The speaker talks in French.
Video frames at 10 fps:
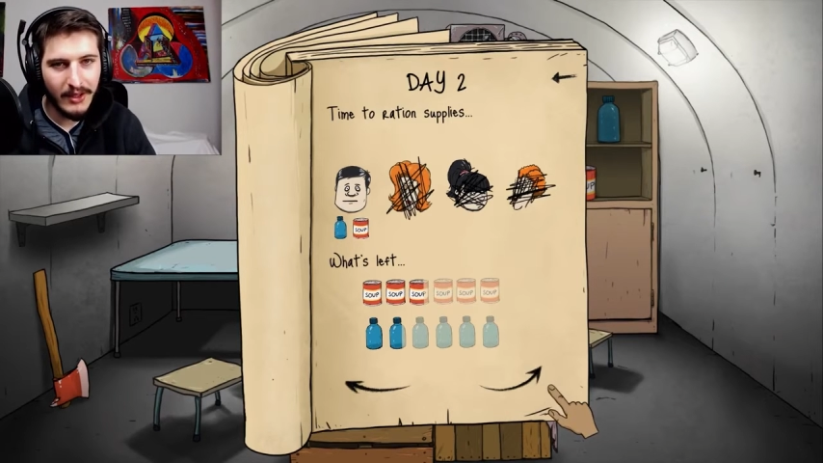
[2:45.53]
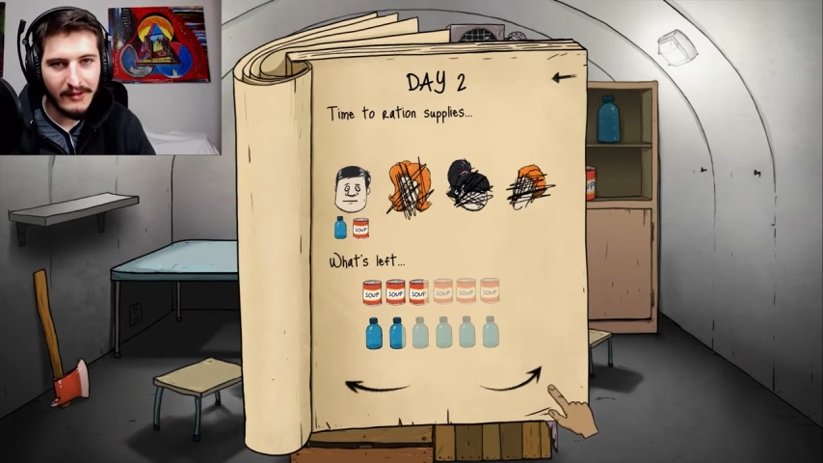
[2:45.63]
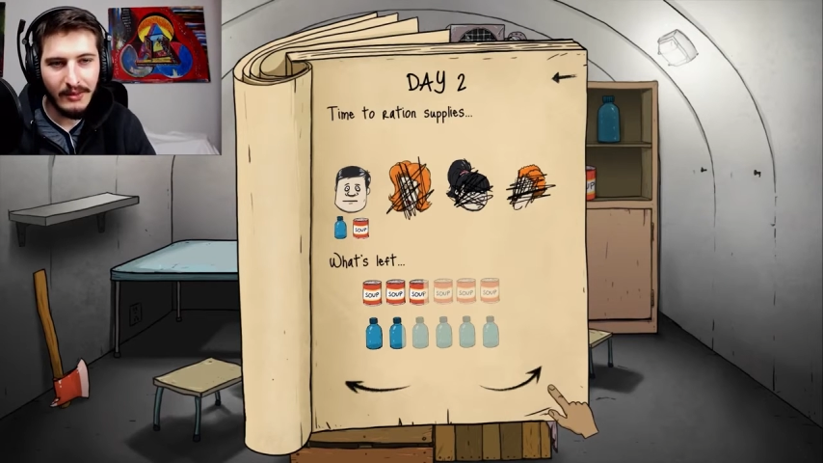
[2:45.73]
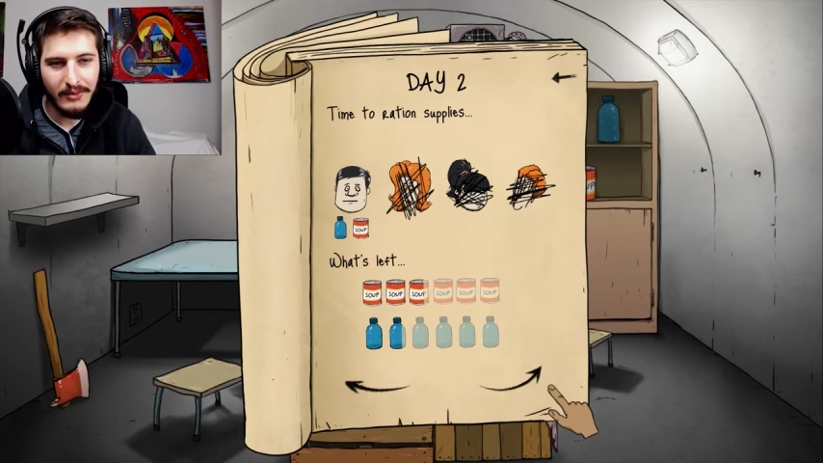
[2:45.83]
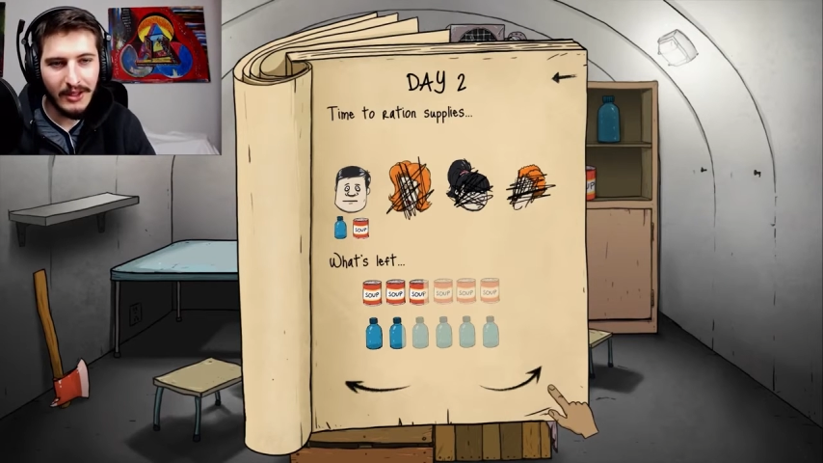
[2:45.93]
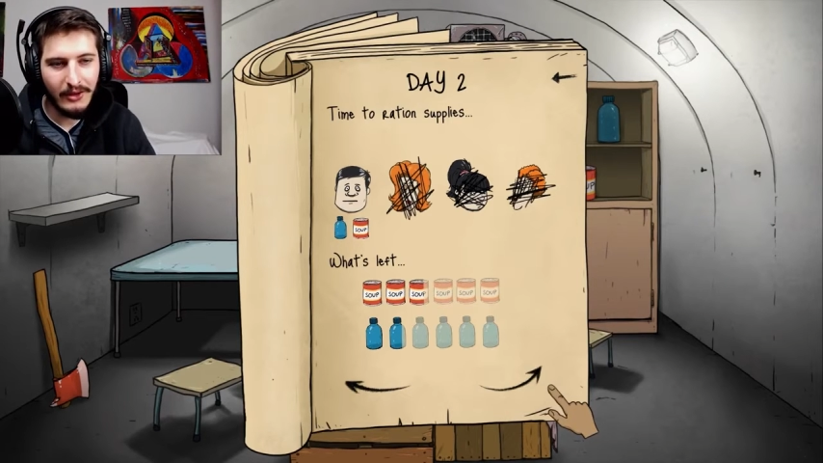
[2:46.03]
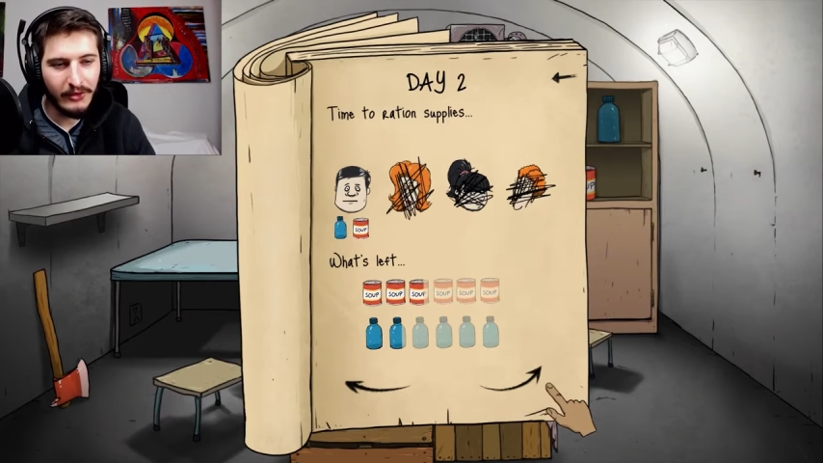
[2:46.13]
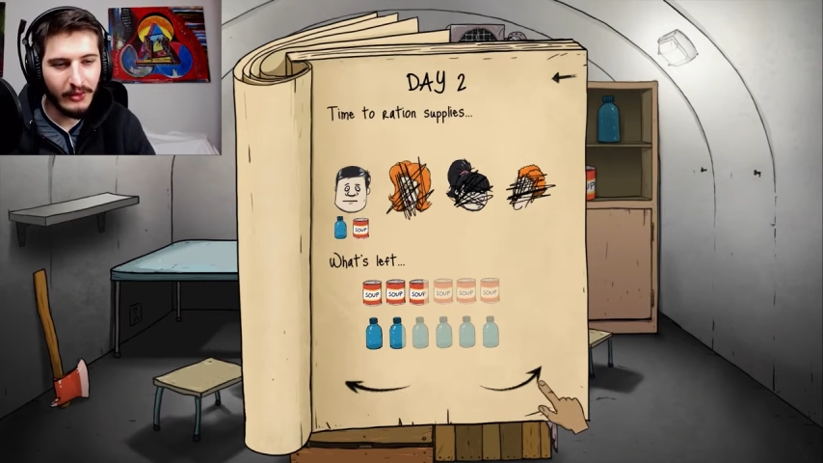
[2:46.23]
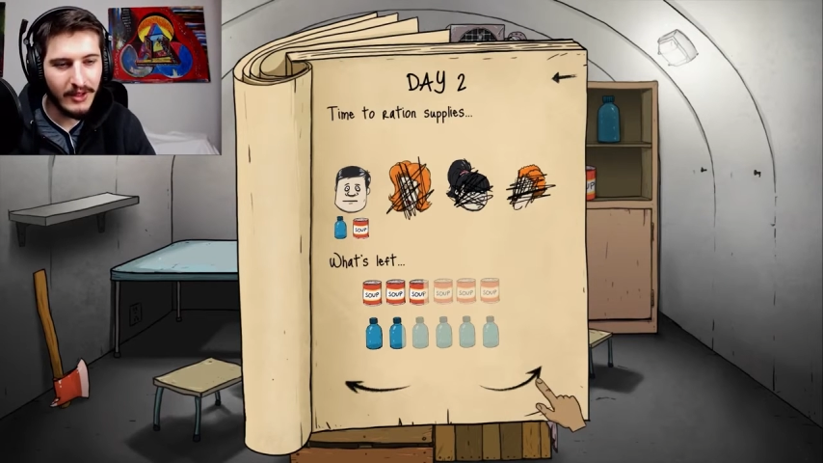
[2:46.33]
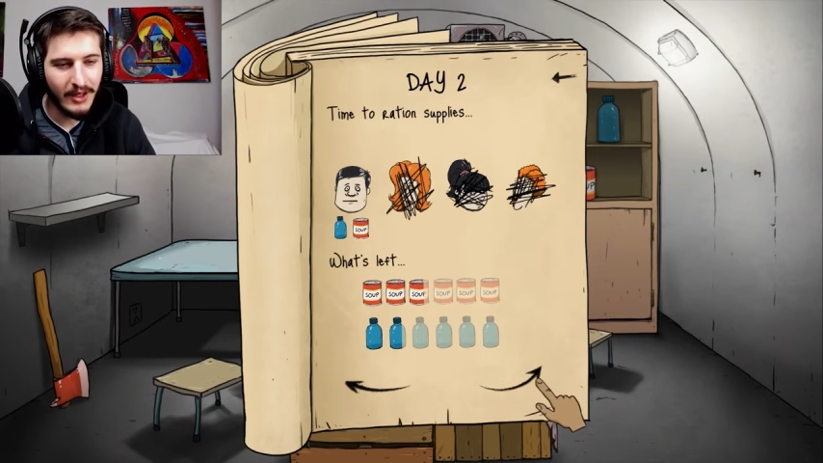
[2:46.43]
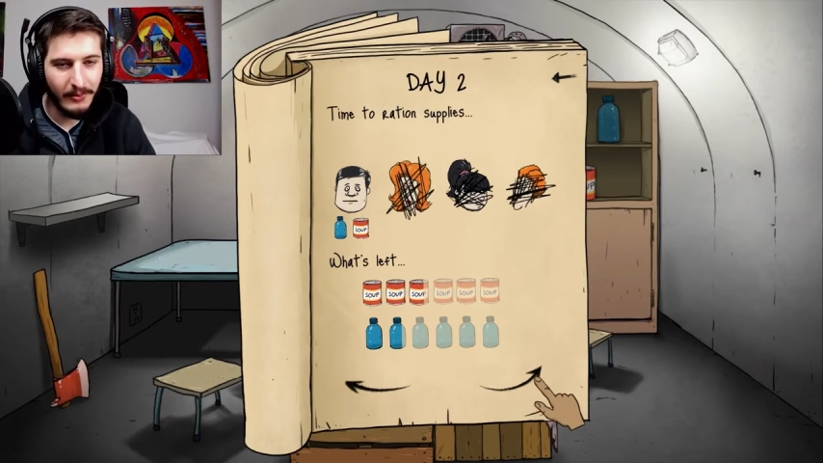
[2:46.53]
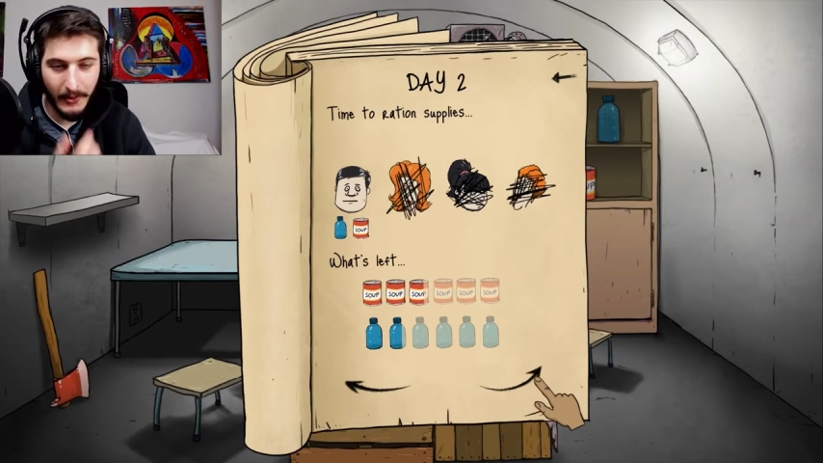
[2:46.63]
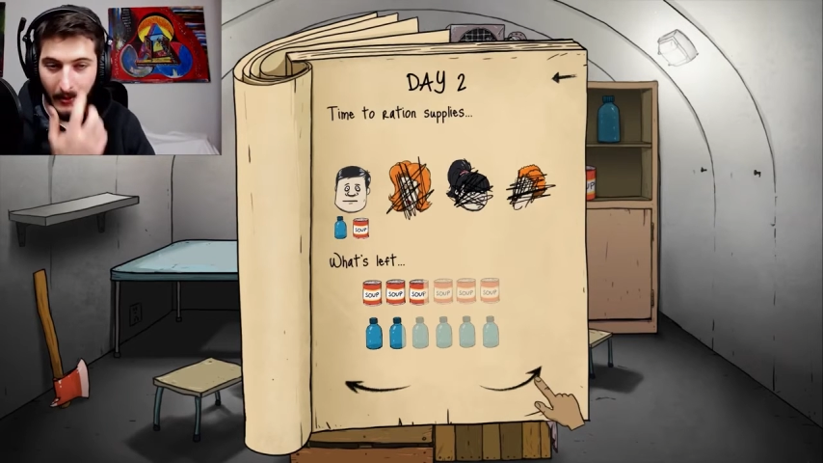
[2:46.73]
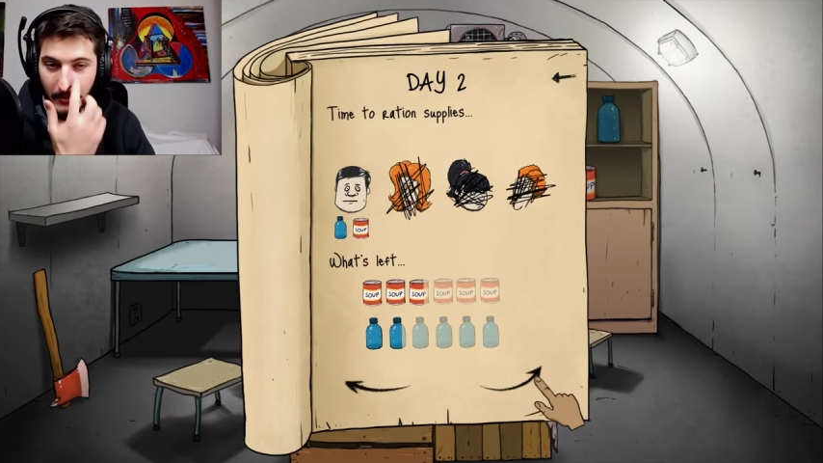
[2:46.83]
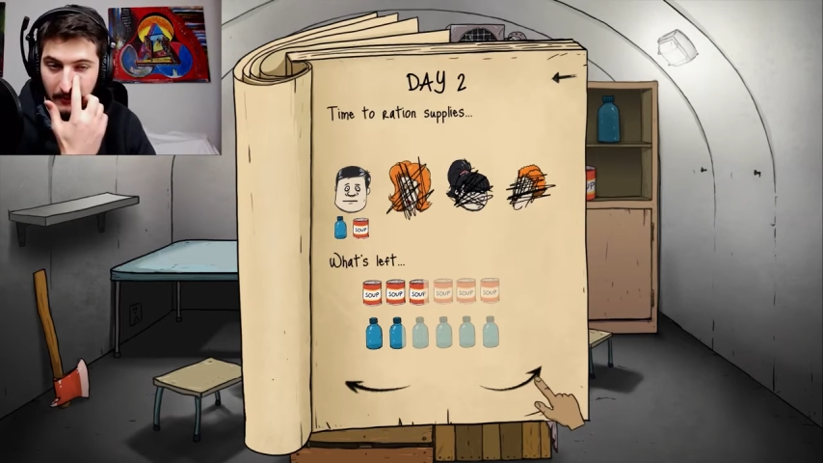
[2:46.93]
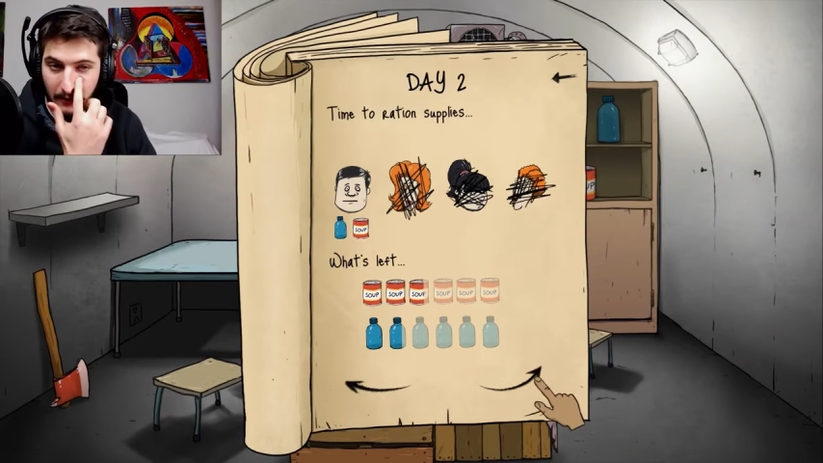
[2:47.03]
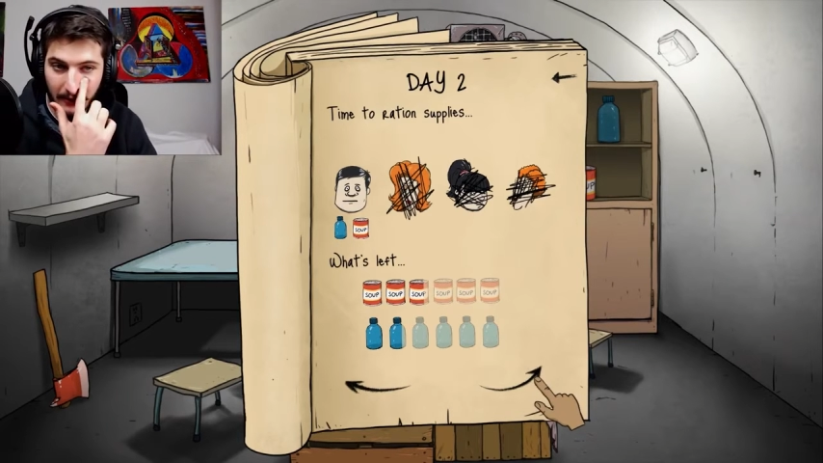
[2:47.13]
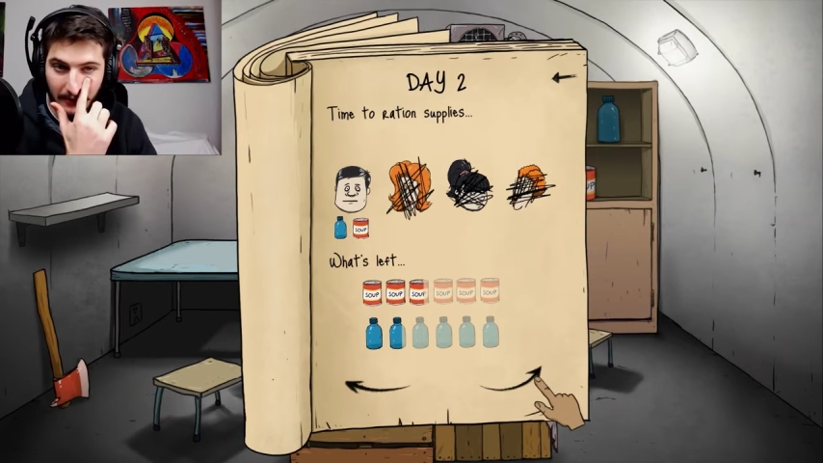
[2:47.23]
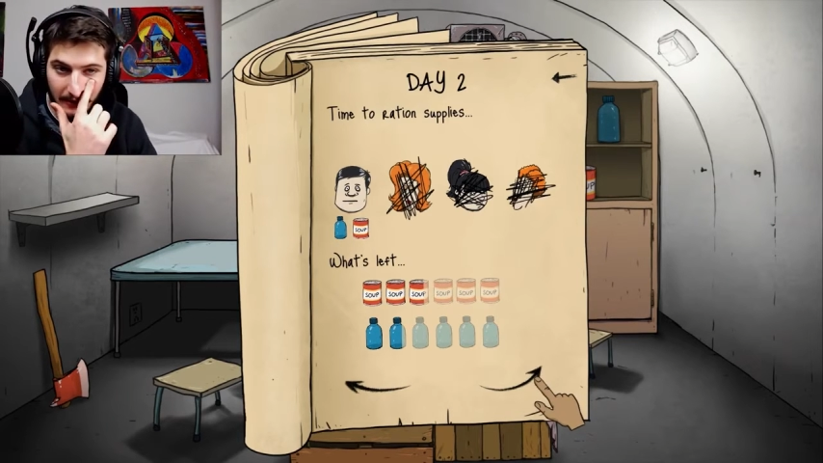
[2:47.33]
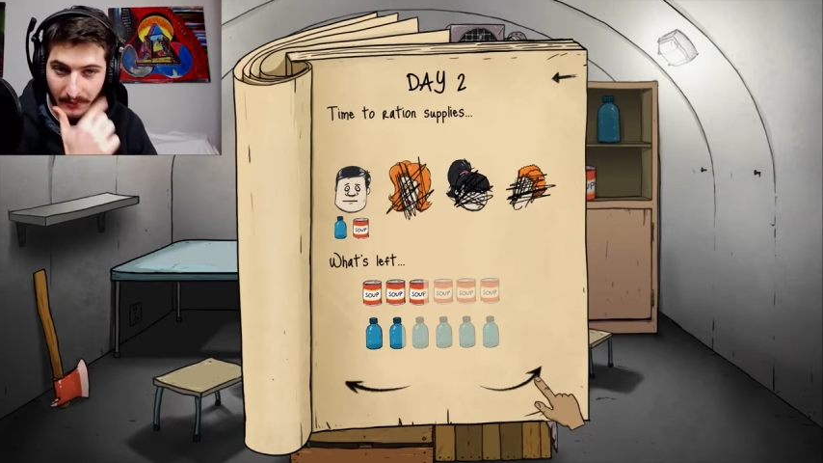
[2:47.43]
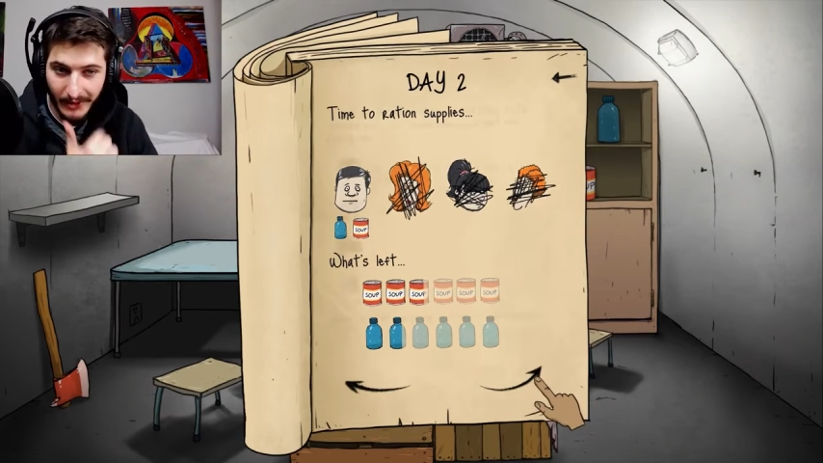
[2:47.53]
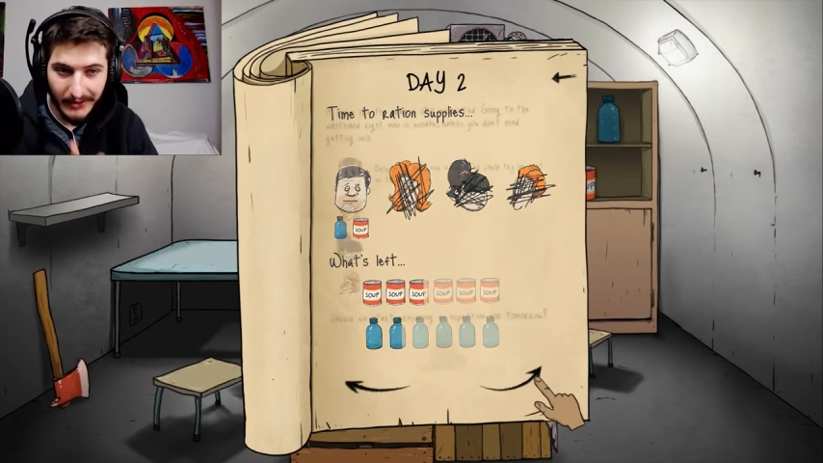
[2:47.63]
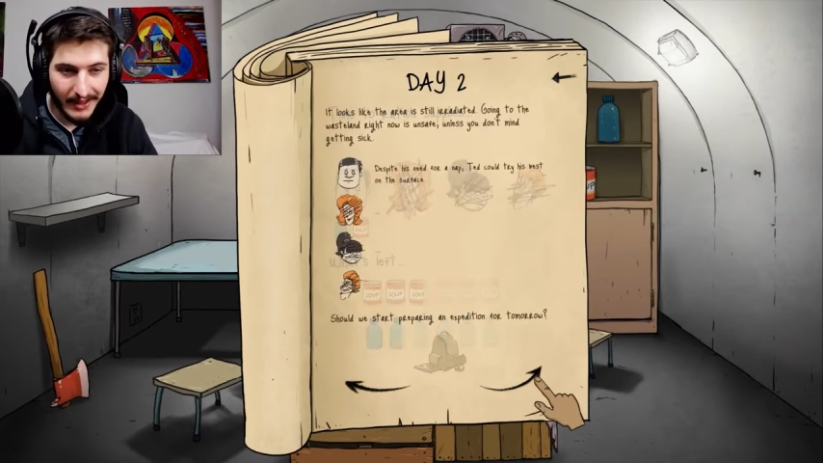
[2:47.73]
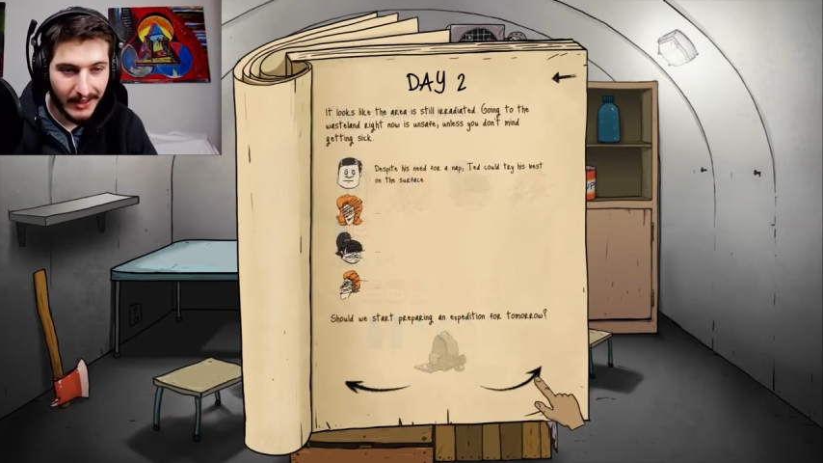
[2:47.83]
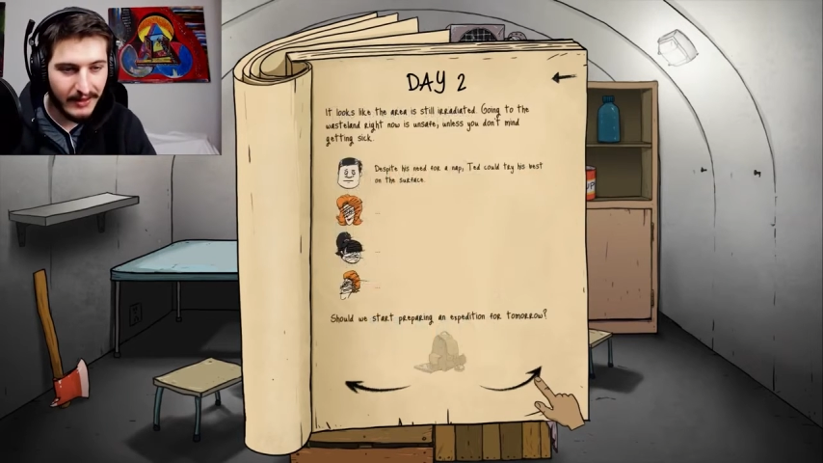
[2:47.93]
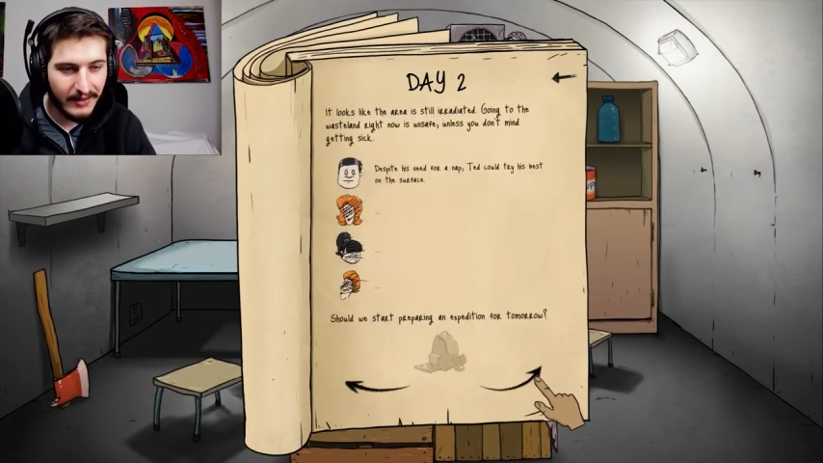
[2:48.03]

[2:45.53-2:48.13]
ça va peut-être le soigner un peu au niveau du mental.